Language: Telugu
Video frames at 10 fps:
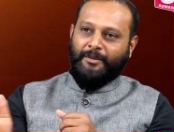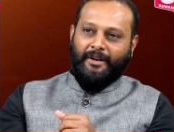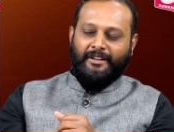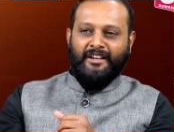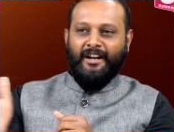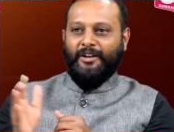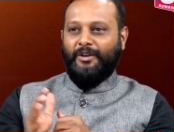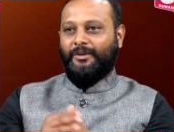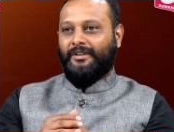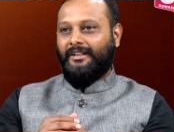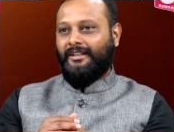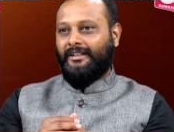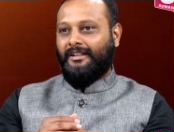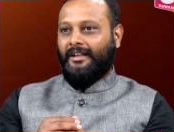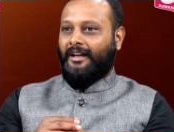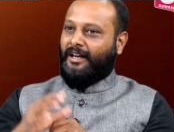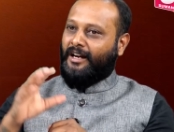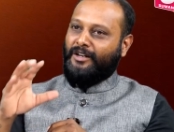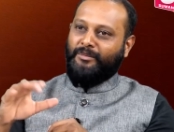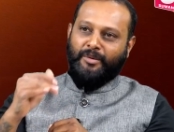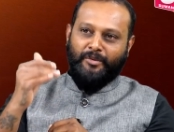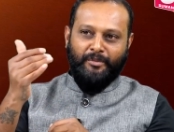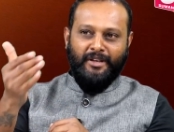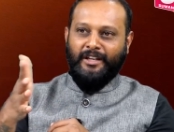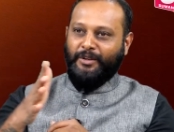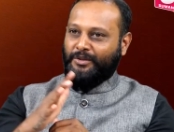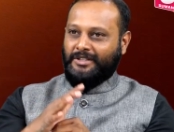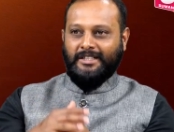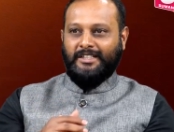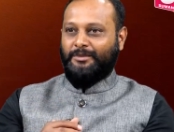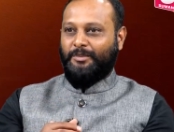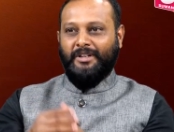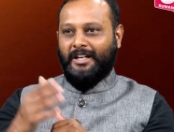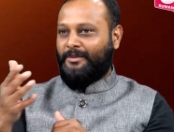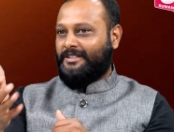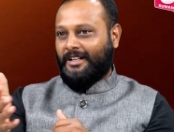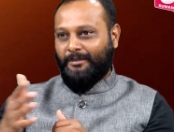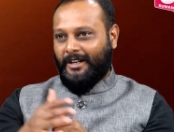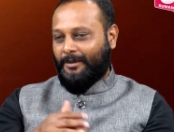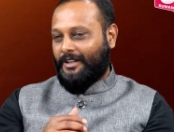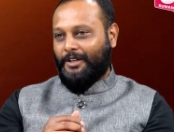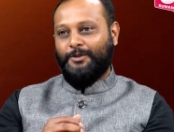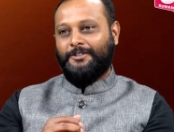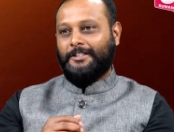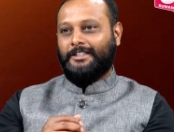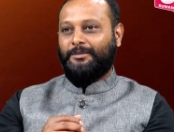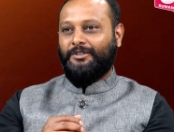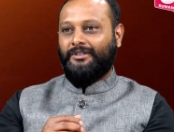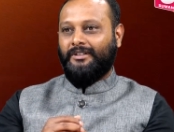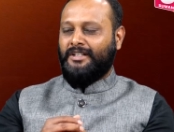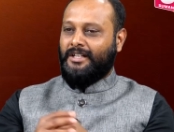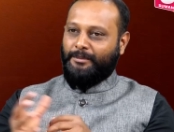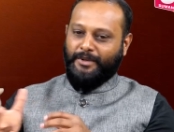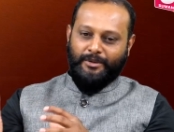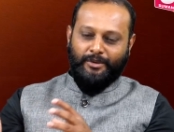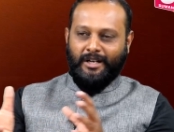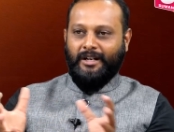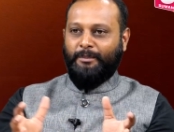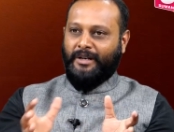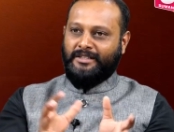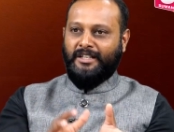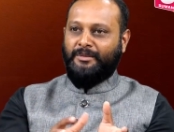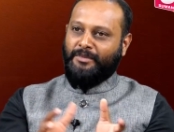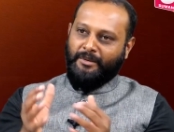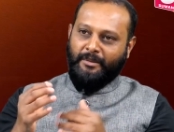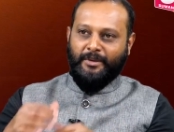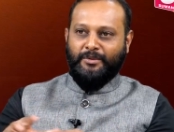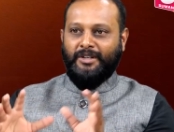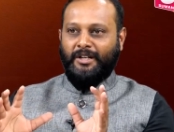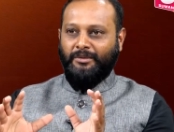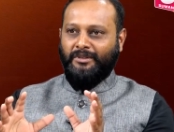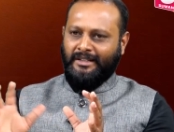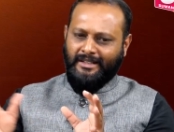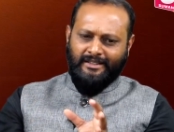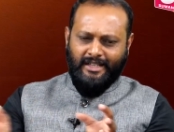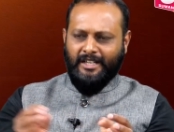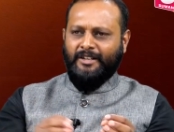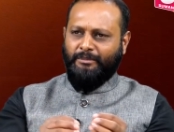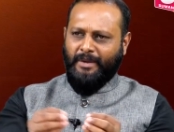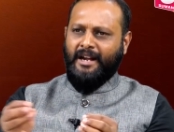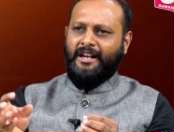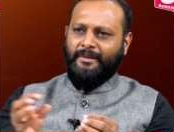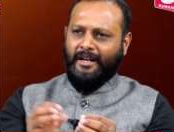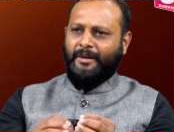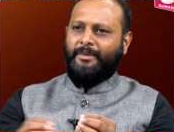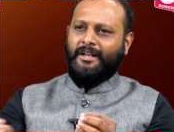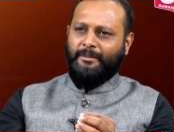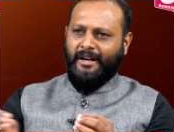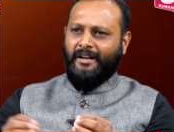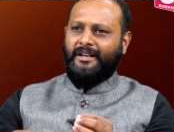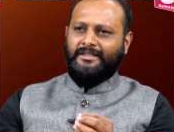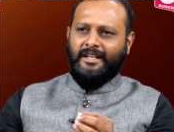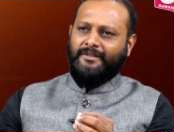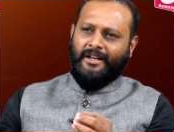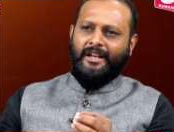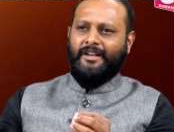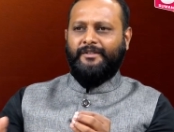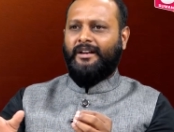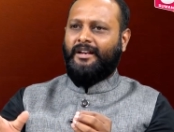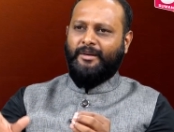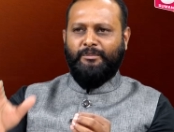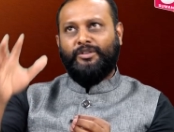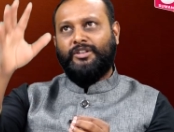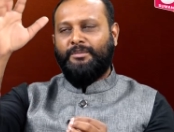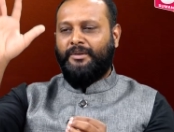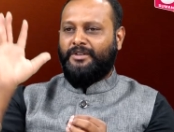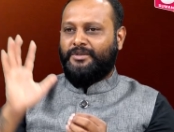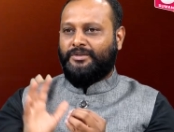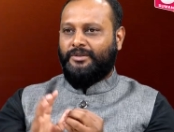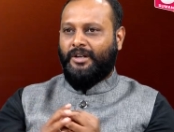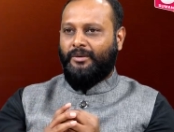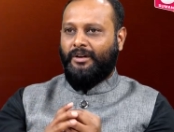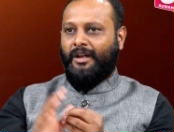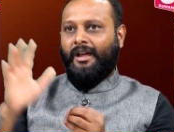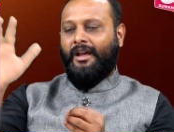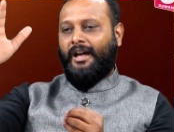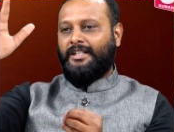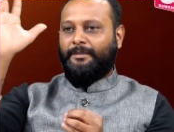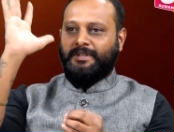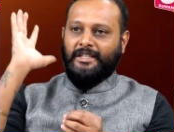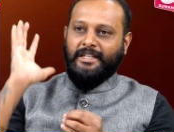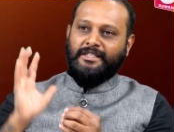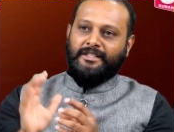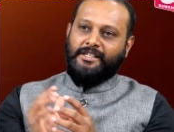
మీకు మంత్లీ రెంటల్ ఉంటుంది కరెంటు మేము మీదే యూజ్ చేస్తాము మీ కమర్షియల్ మీటర్ మీదే యూజ్ చేస్తాము మీరు ఒక పర్సన్ని మేమే పెట్టుకుంటాము దానికి బ్యాటరీ బ్యాకప్ అని మెయింటెనెన్స్ అని ఫలానా ఫలానా మొత్తం మేమే చూసుకుంటాము అని చెప్పేసి లీజ్కి